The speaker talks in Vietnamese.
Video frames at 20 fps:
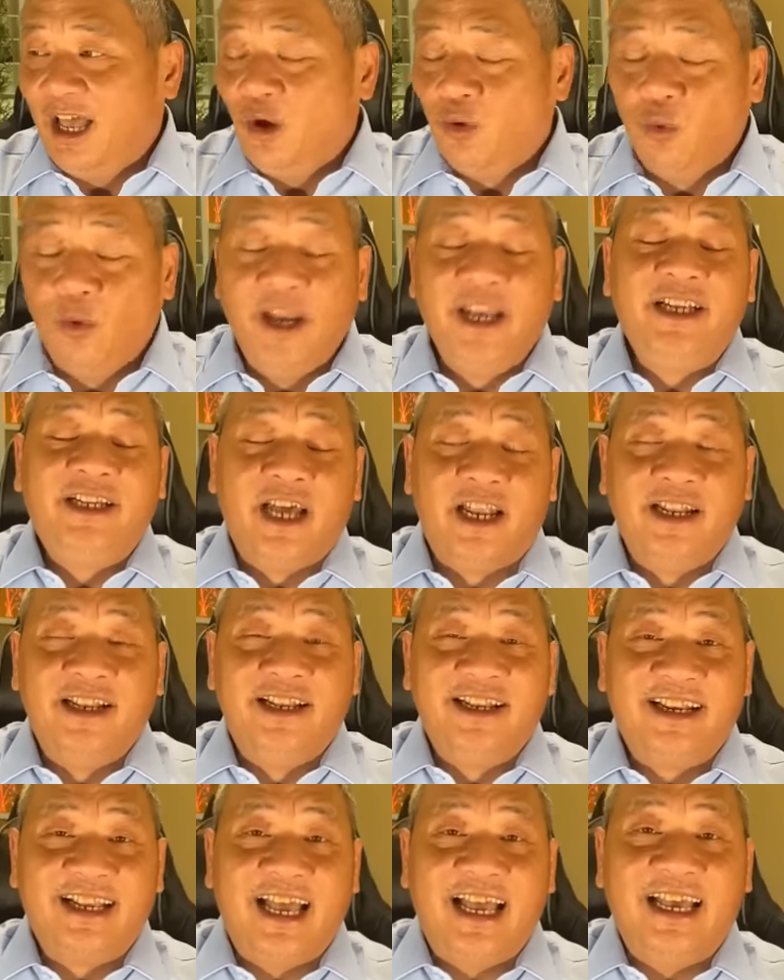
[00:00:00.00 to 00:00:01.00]
quy
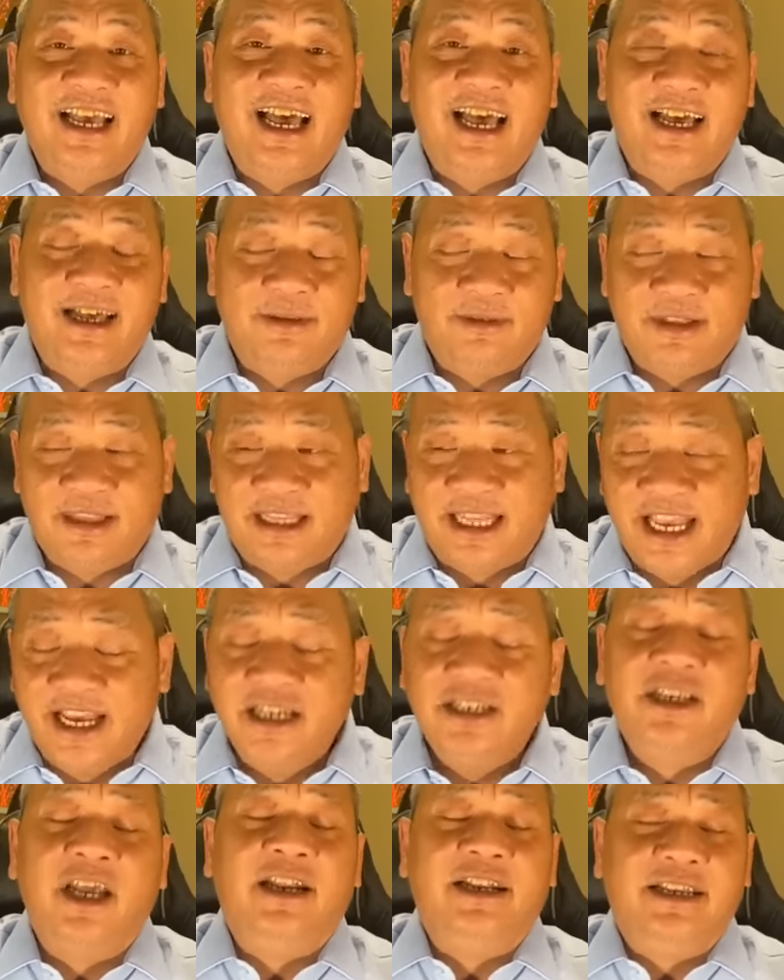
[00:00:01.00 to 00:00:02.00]
trình cái uh,
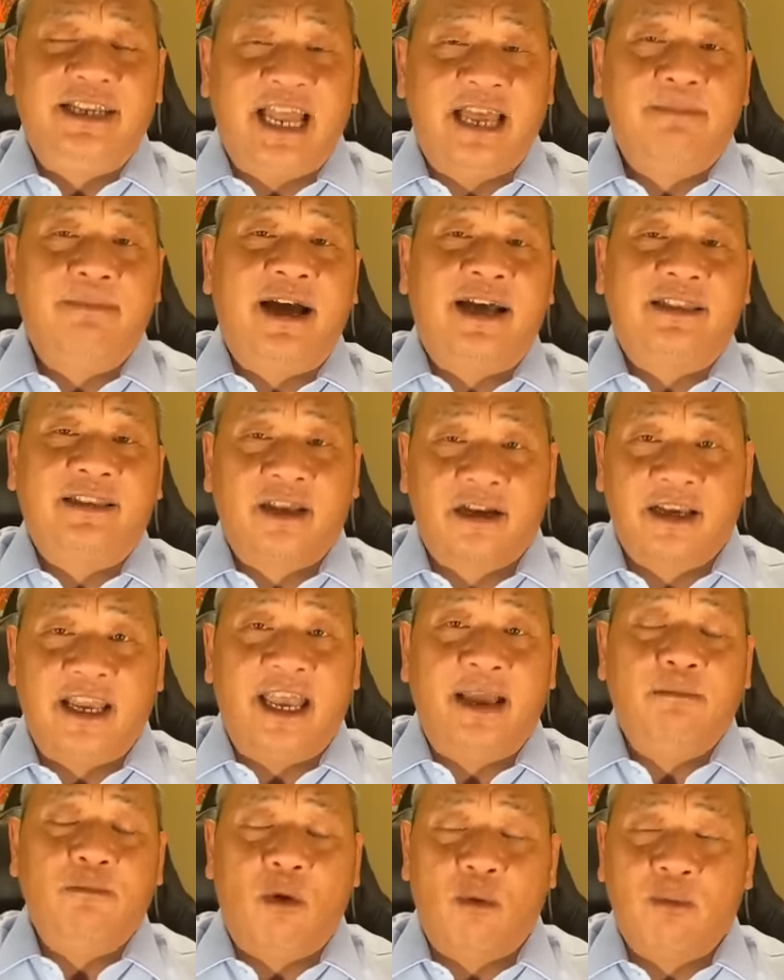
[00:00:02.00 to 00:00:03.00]
tiến trình để mà thực
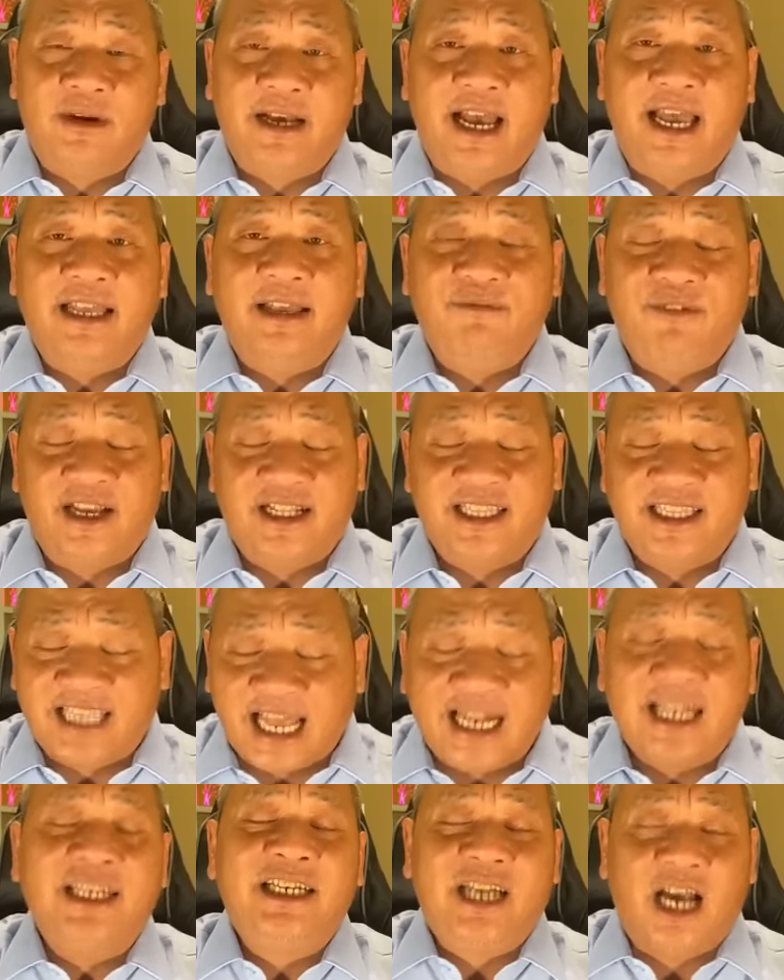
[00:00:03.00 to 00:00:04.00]
hiện một cái việc
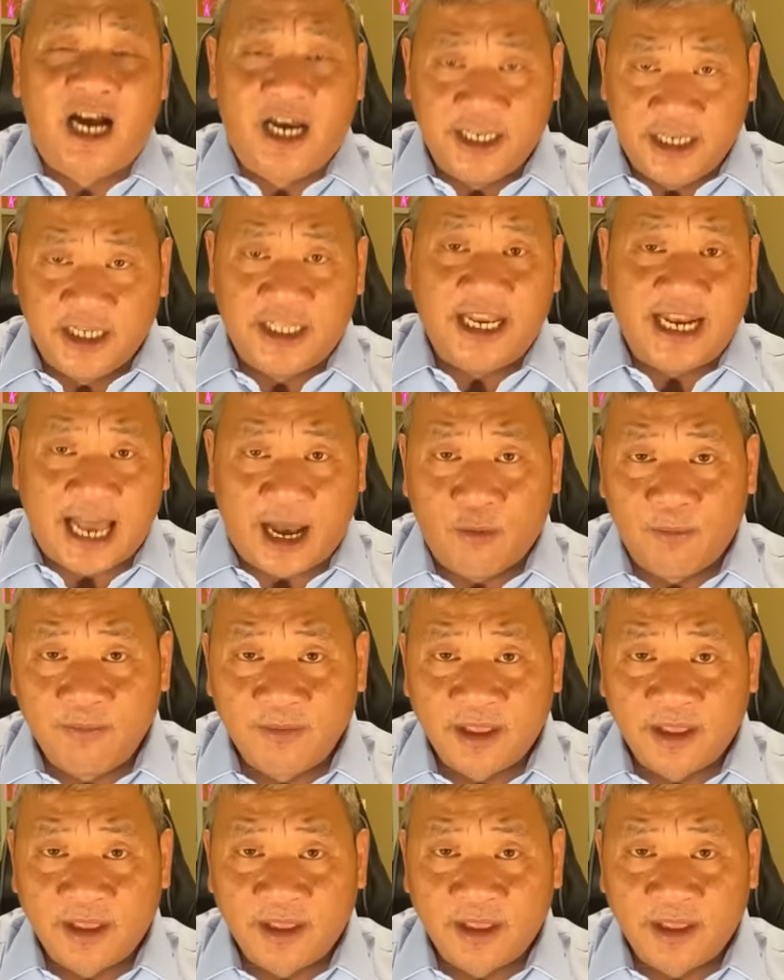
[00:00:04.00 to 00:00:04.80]
tách rời như thế nào